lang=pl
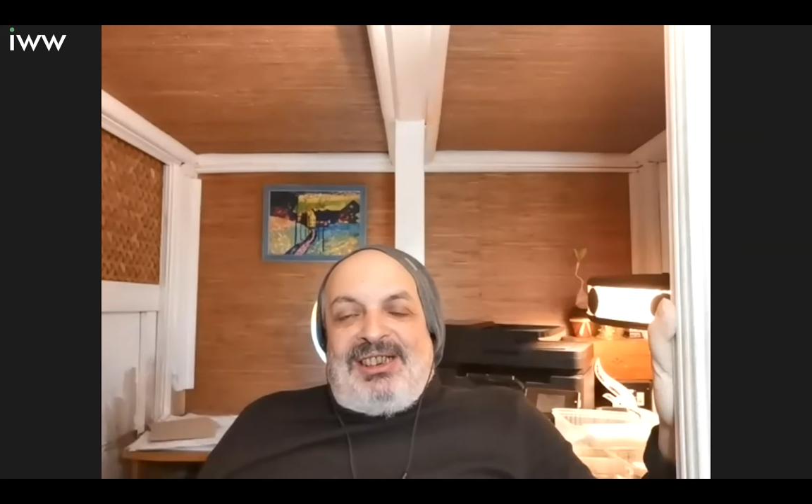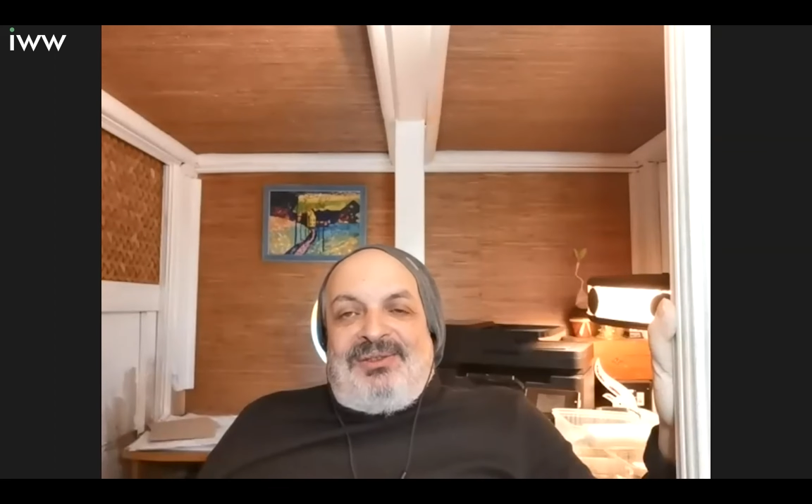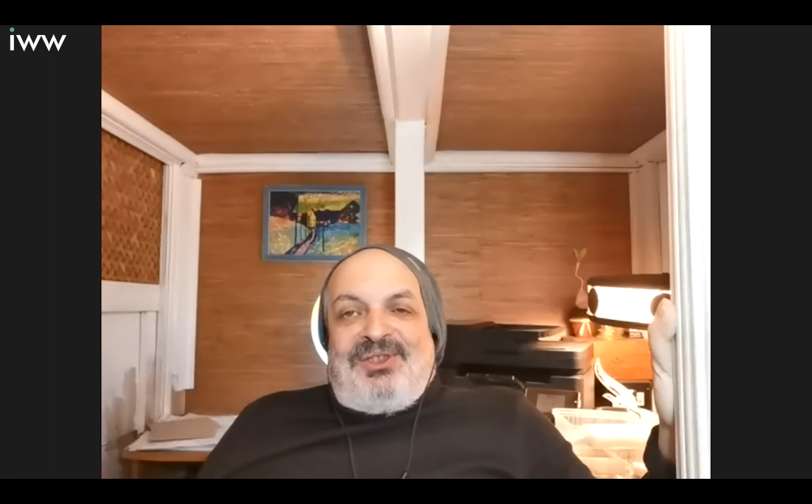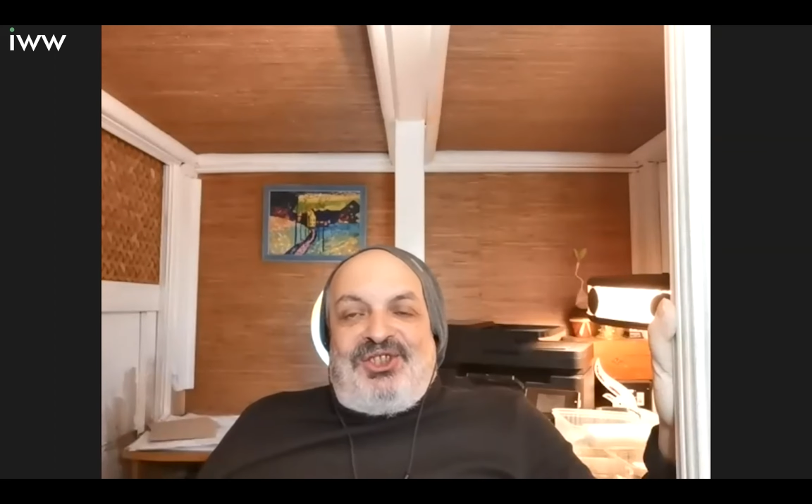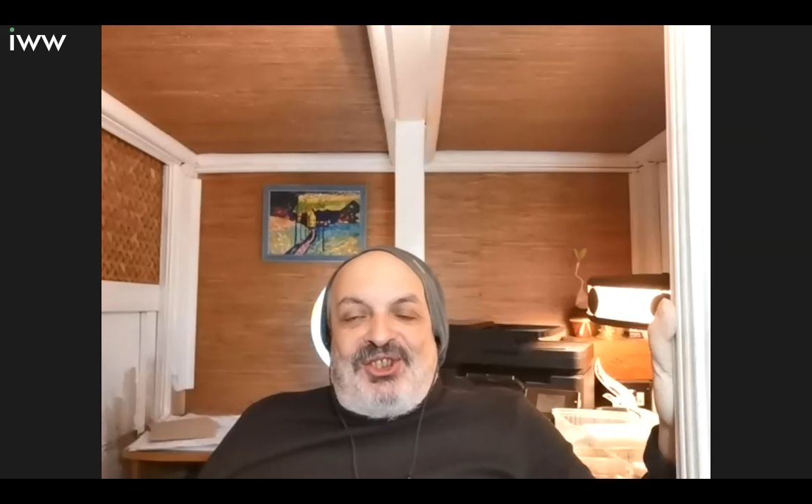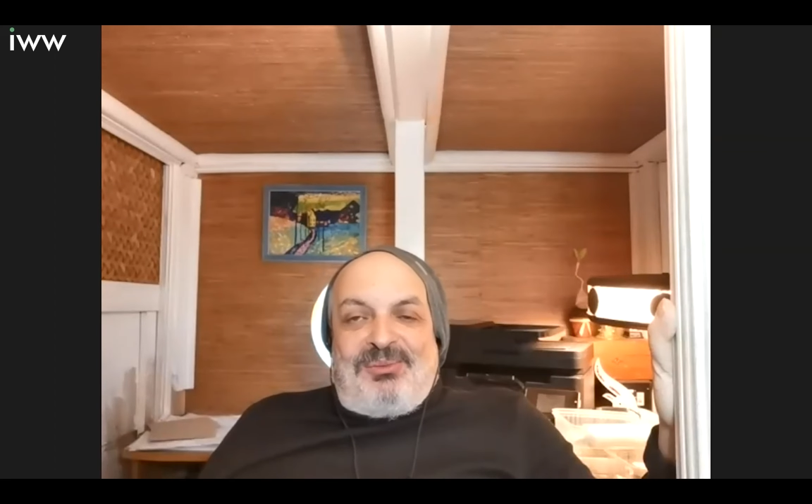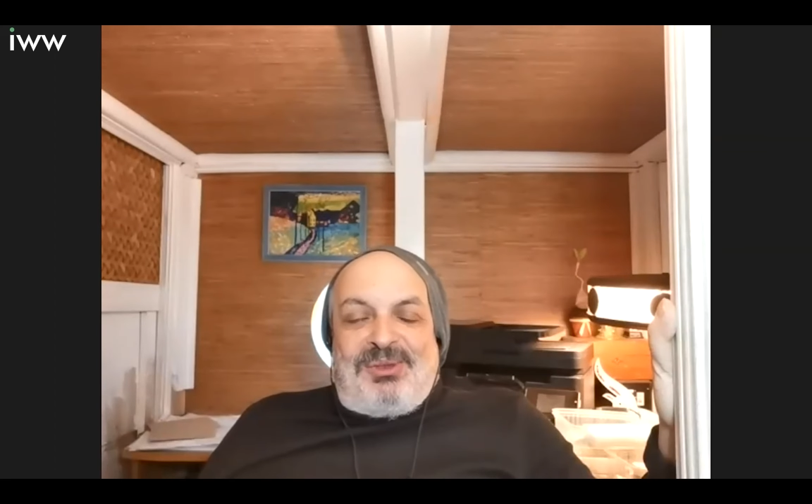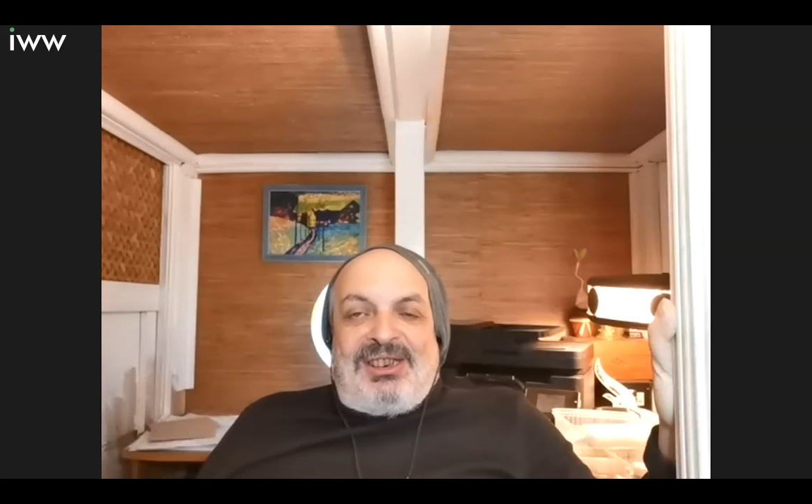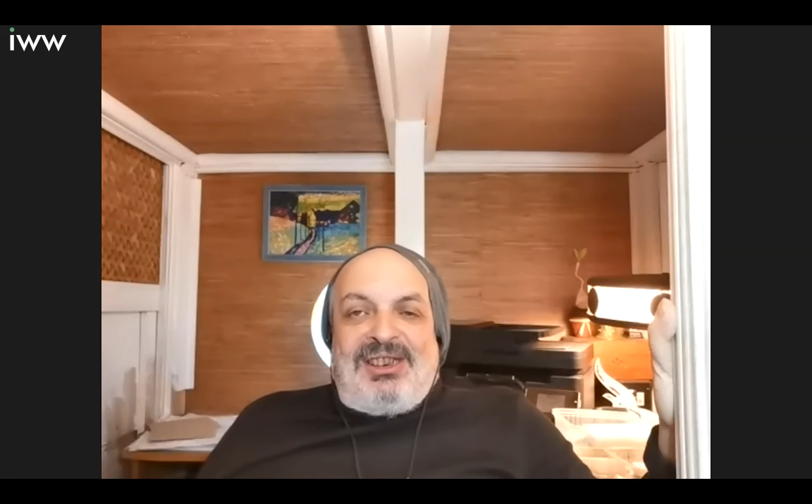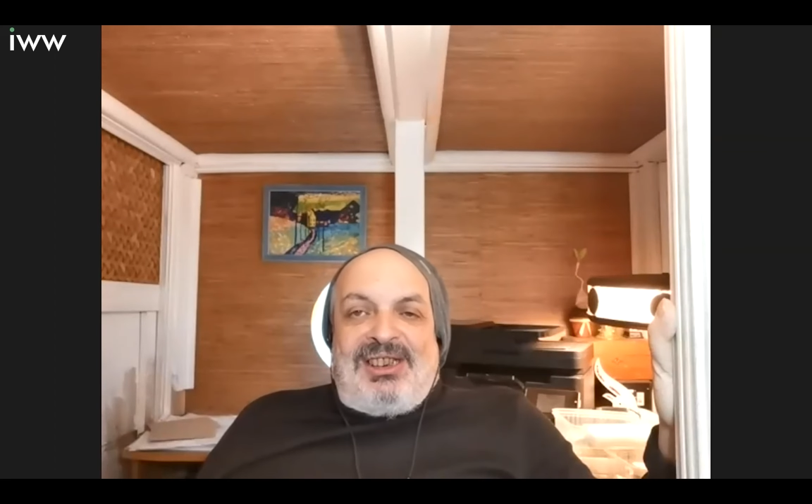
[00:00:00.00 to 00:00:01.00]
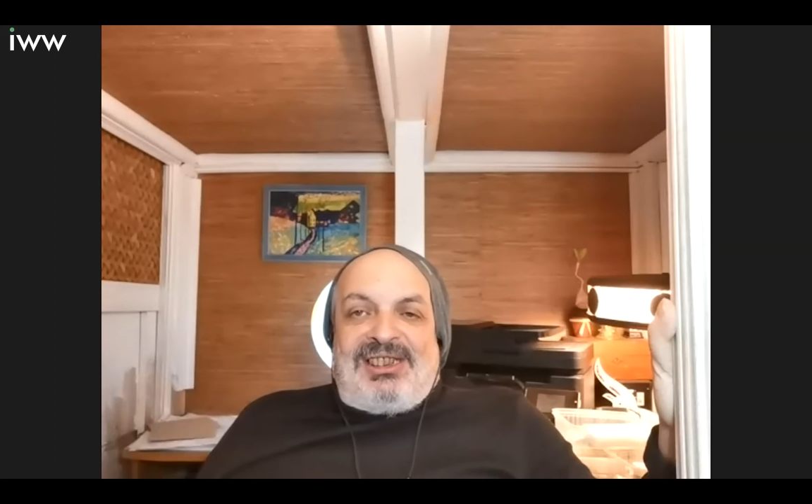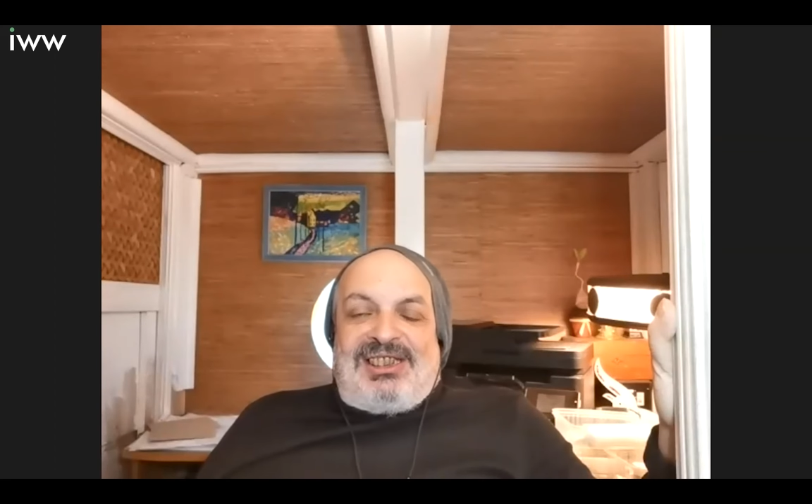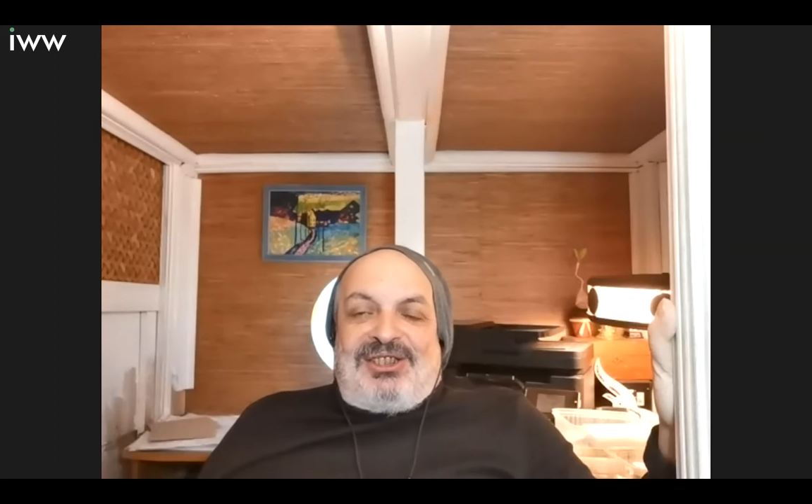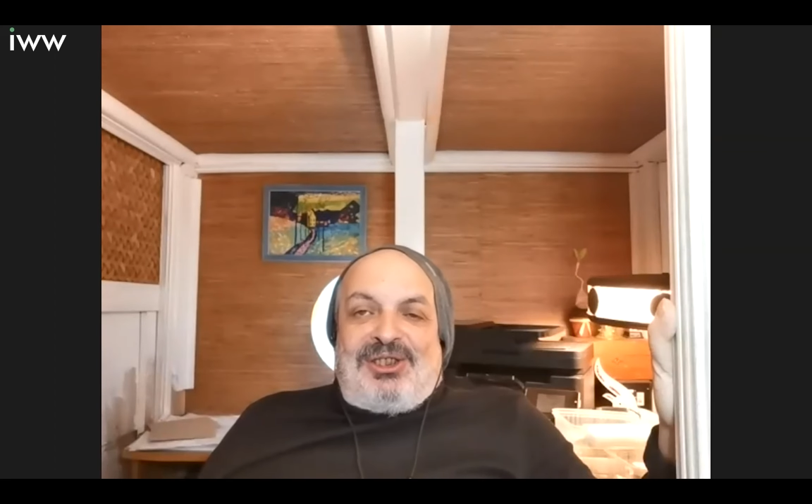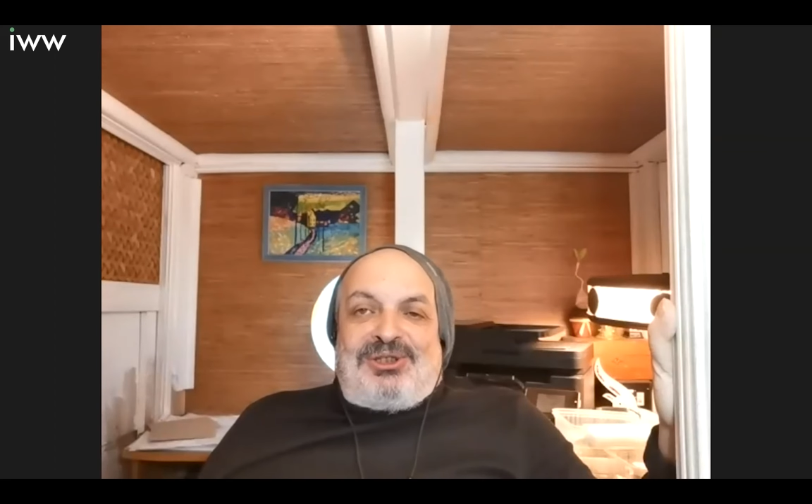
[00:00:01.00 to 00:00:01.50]
widzimy
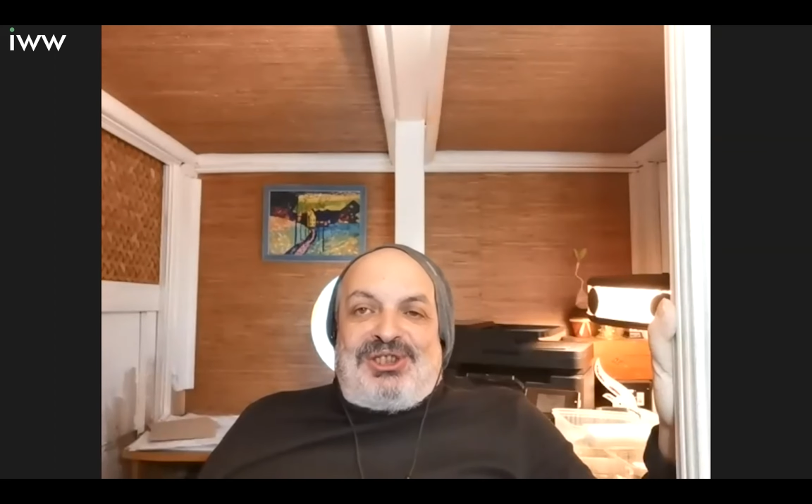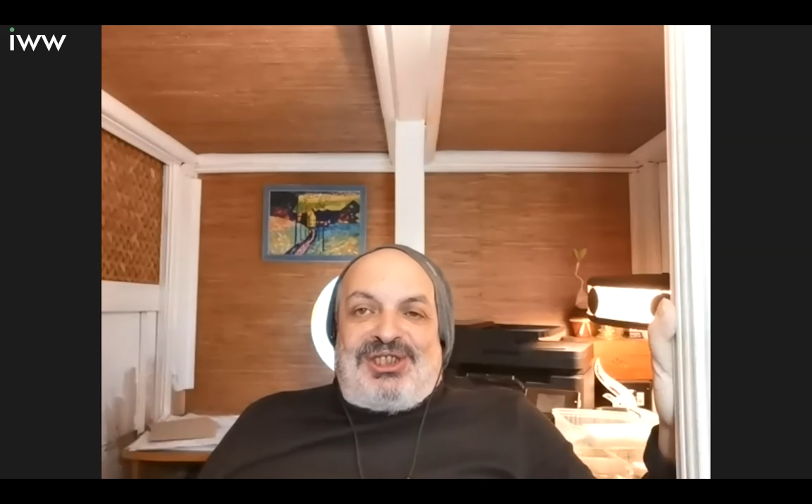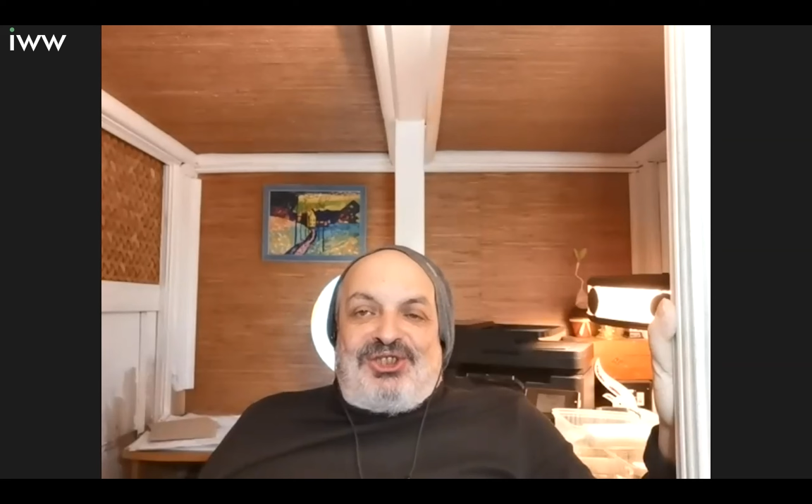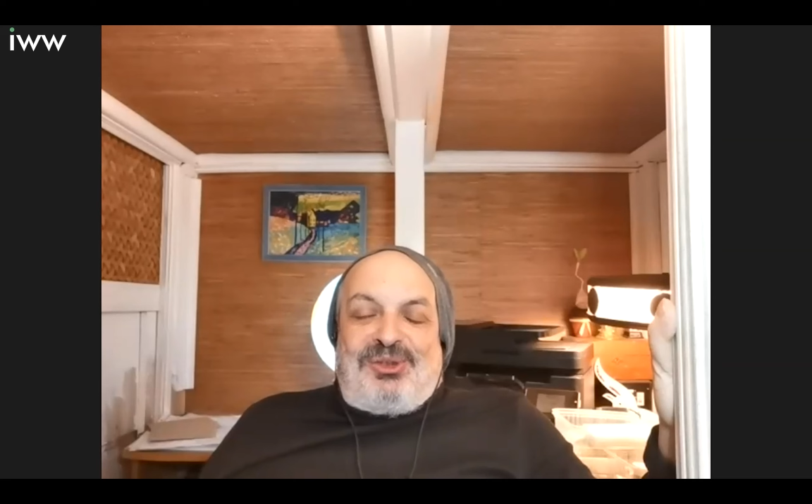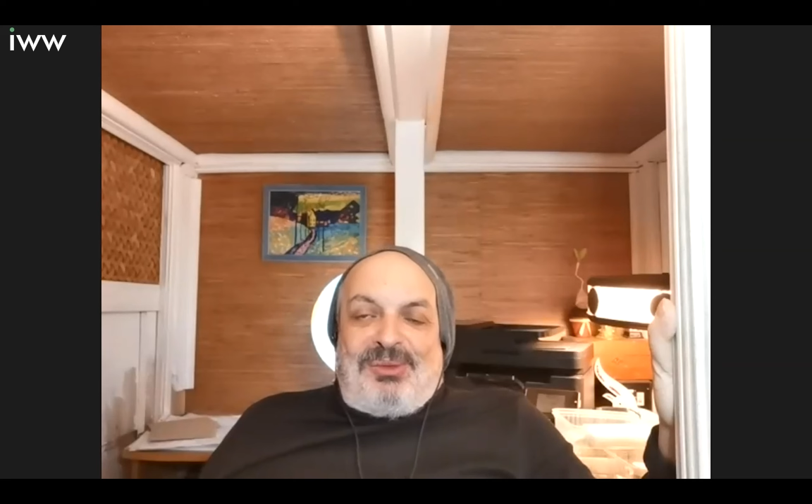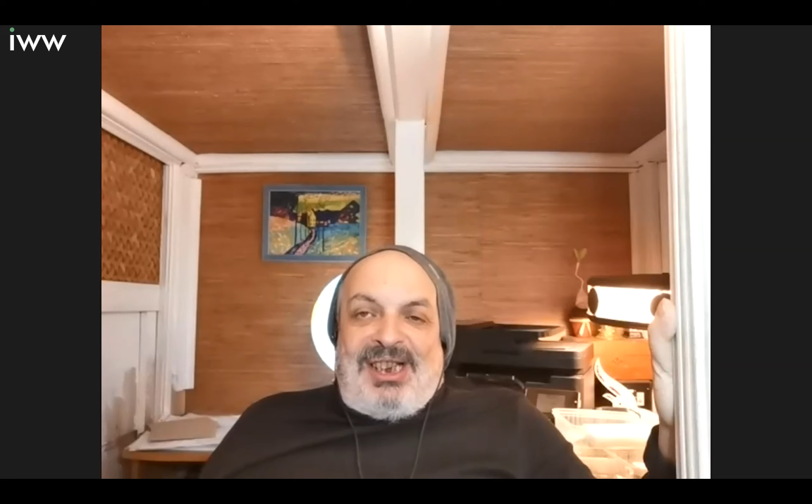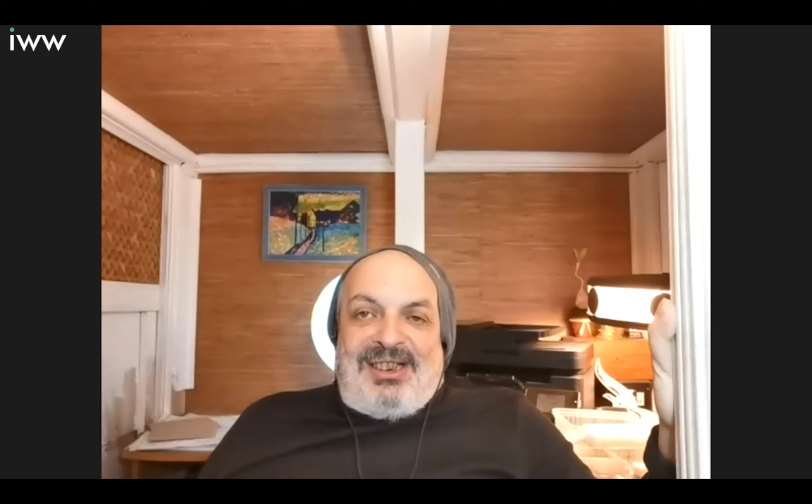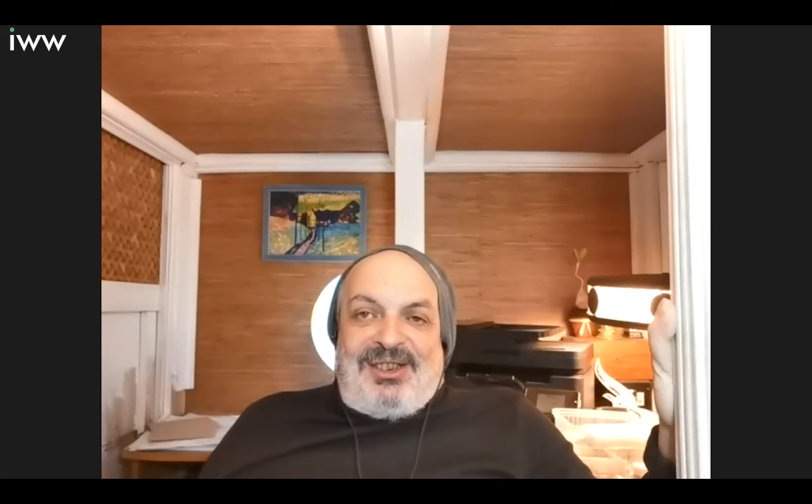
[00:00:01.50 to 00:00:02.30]
sytuację zatrzymania.